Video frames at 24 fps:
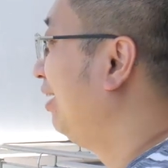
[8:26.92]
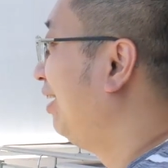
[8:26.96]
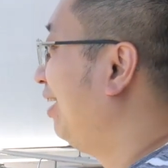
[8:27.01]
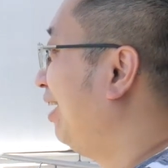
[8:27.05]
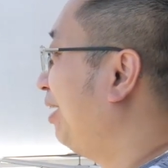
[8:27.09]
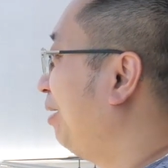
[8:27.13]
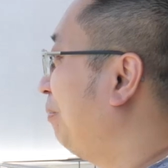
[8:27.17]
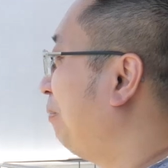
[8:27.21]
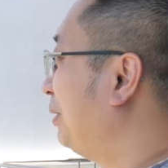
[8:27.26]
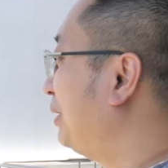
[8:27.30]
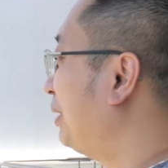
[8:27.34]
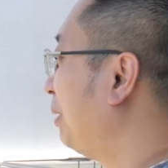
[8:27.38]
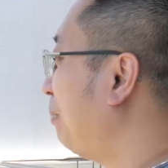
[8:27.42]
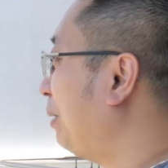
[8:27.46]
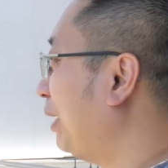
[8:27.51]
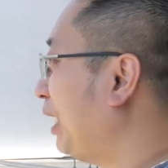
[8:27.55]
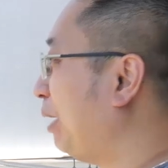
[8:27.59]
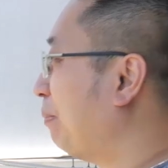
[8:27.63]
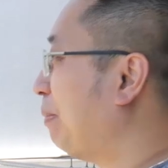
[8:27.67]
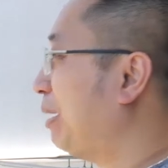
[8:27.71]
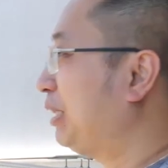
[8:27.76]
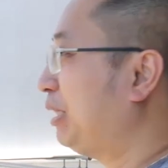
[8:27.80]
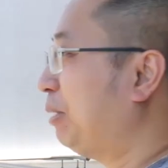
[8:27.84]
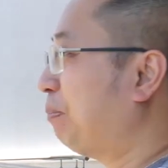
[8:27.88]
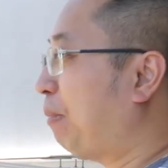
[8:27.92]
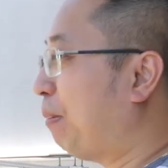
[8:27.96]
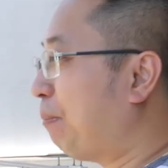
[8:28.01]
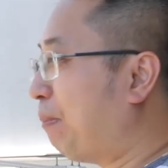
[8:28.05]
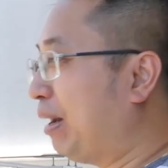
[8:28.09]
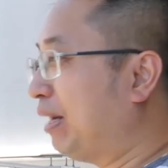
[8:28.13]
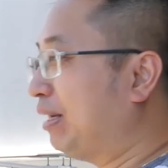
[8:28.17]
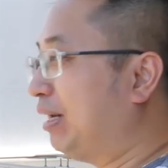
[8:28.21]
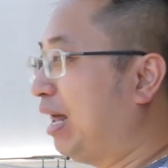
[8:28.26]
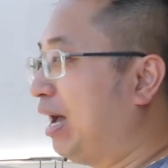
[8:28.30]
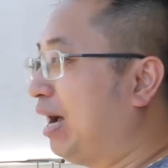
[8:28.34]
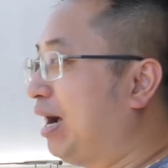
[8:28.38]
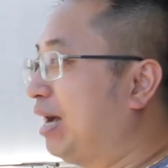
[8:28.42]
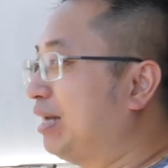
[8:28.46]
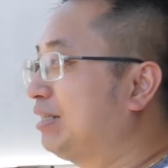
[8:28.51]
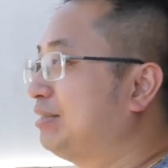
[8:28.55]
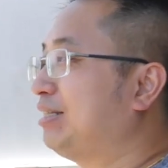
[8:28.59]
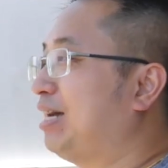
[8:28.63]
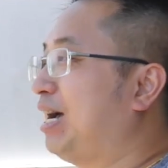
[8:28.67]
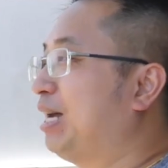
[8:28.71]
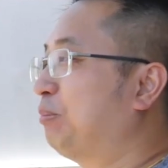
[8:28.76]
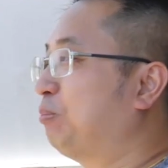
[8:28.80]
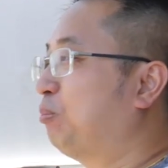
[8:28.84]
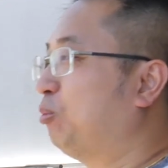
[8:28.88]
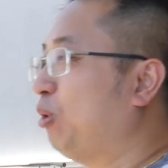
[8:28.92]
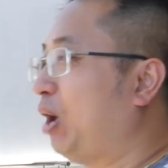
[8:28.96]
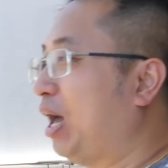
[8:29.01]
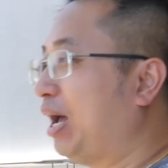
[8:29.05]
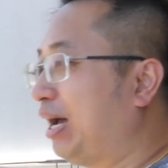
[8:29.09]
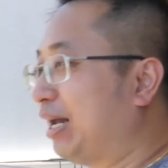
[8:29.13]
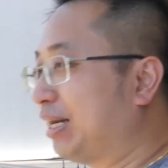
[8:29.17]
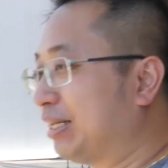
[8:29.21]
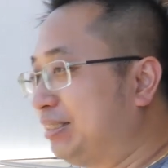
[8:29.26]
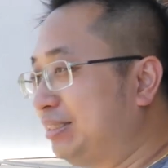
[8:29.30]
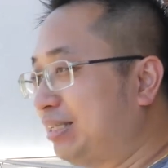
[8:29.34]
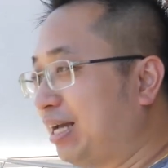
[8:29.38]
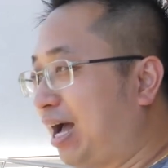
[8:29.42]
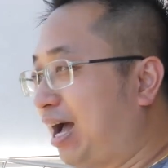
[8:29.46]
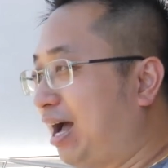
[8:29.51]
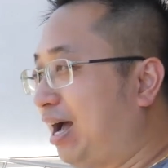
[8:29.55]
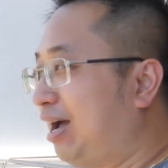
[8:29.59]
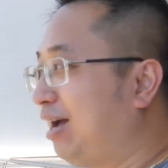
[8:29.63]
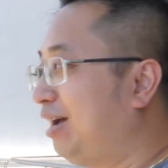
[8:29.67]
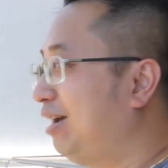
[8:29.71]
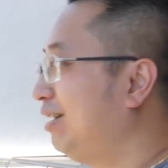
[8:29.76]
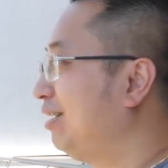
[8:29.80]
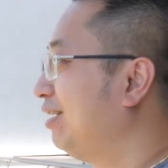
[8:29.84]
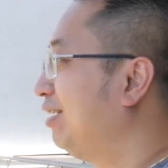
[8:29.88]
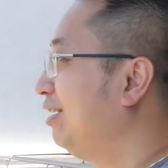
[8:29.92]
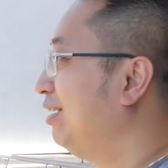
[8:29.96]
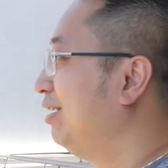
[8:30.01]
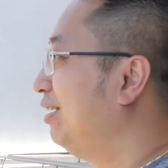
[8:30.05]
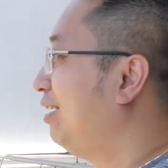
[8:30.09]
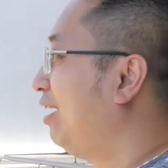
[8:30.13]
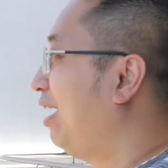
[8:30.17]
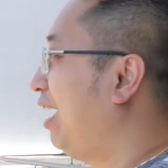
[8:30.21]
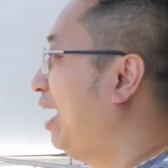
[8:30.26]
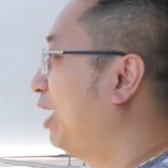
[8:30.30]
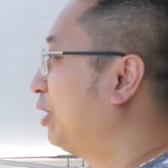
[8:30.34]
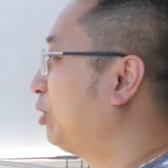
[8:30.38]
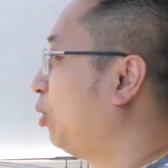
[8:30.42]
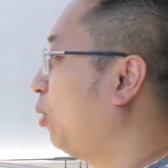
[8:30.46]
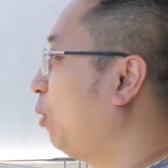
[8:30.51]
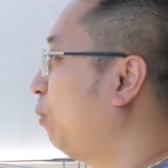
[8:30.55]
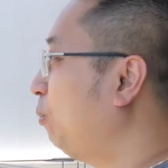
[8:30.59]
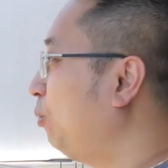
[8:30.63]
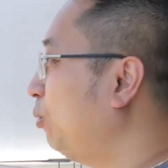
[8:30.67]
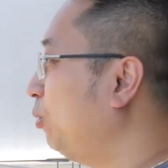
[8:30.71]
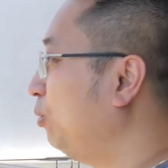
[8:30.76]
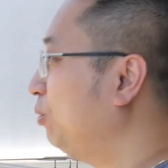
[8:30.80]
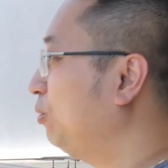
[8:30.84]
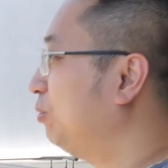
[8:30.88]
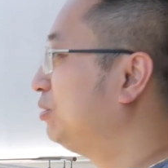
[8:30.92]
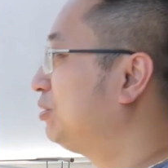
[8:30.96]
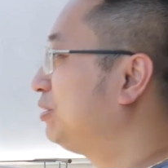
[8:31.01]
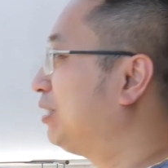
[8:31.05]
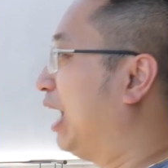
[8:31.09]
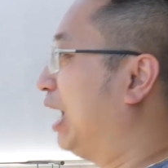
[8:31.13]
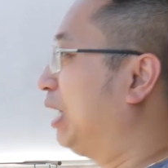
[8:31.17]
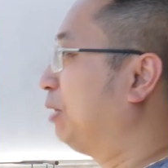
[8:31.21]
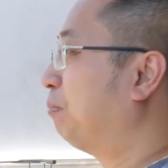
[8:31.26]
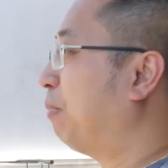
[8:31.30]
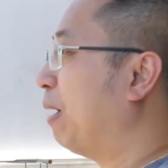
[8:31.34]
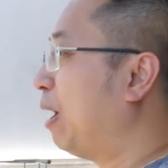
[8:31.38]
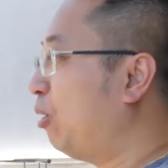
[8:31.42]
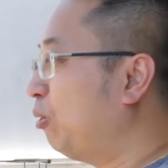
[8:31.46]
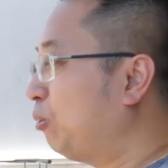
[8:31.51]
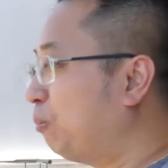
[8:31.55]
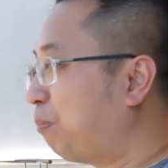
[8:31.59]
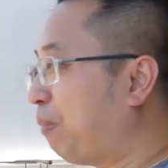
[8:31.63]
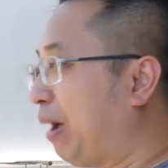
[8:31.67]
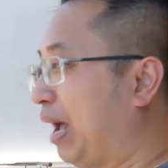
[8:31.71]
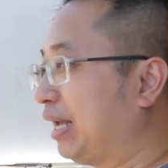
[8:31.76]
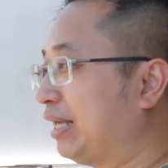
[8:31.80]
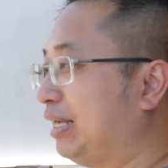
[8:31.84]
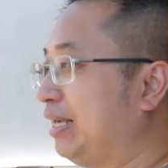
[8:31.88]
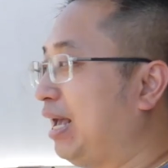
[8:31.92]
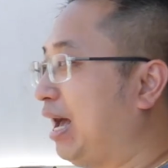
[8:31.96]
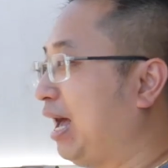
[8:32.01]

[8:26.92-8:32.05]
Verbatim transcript: Anda bisa menikmati pemandangan saat pulang kerja ataupun saat bangun pagi